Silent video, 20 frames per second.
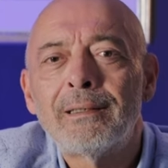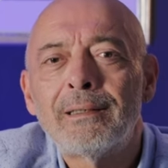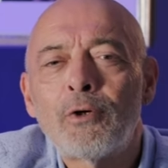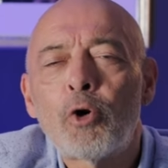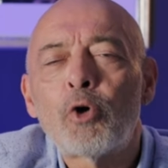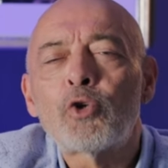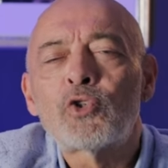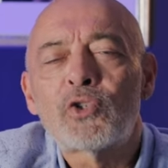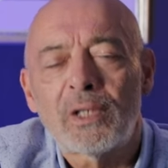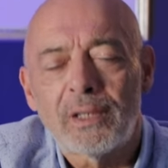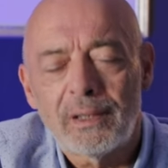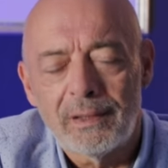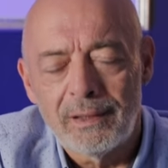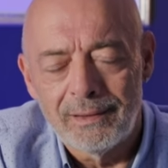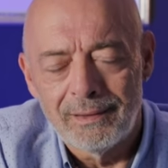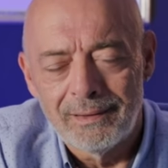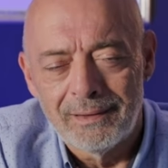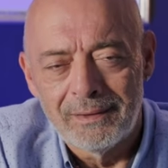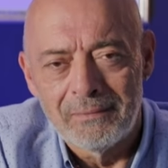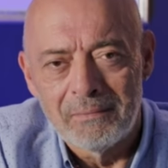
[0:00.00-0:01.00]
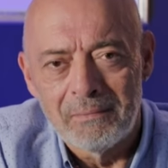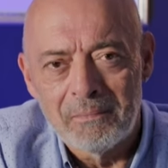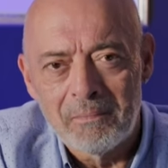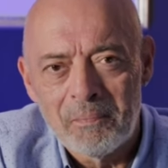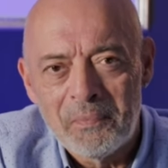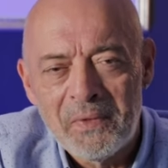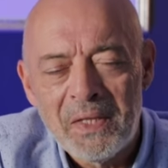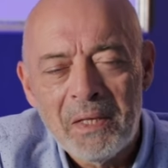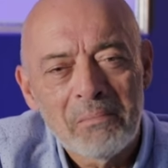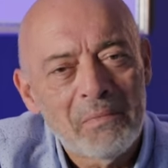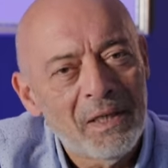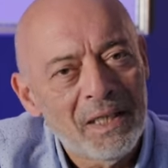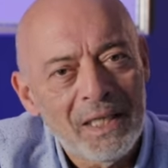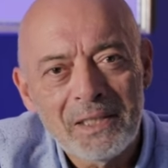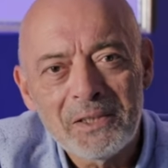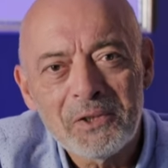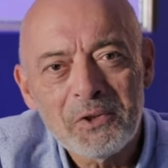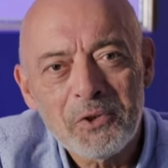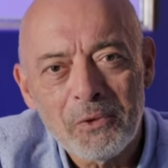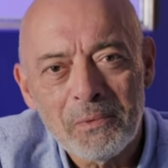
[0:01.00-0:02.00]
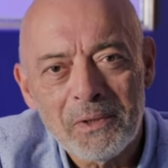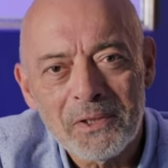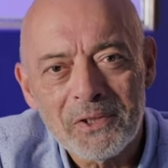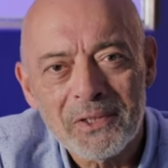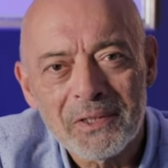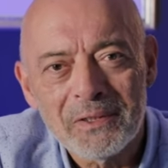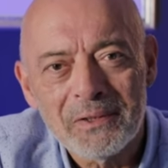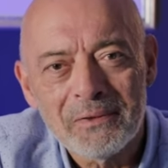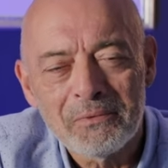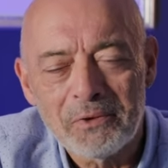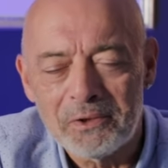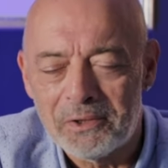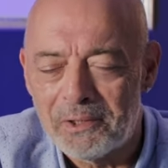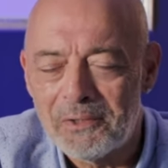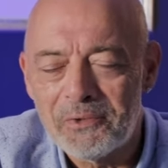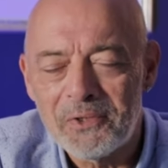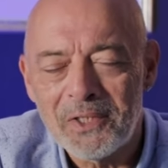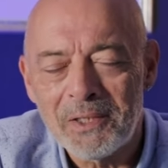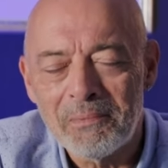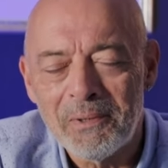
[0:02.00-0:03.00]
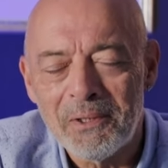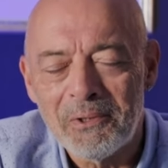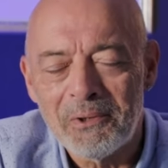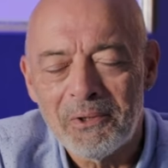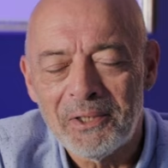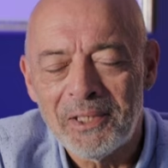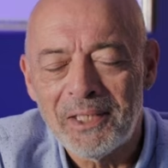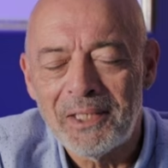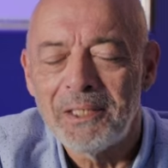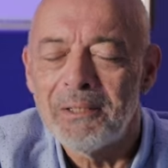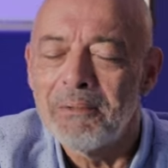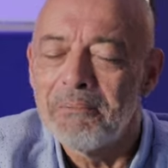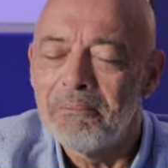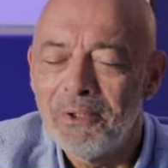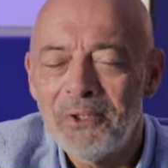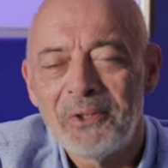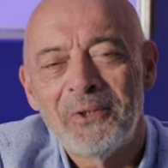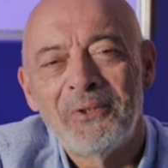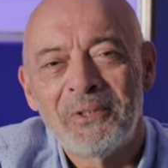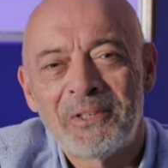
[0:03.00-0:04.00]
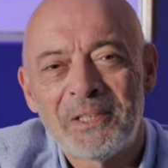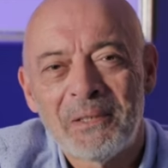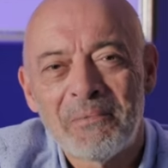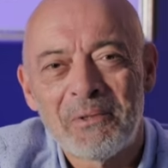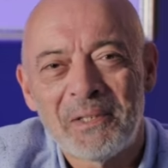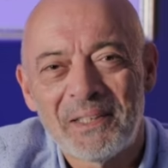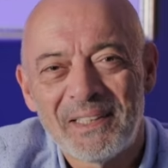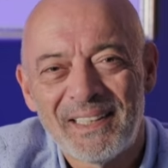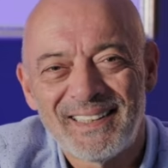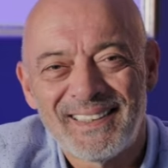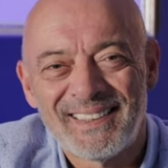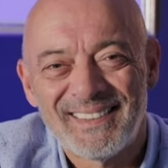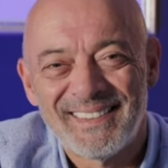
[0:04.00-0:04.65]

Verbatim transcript: Hoşça kalın. Ben Erdin Çomaç. Fotoğraf çekmek kolay. Bugünlük de bu kadar.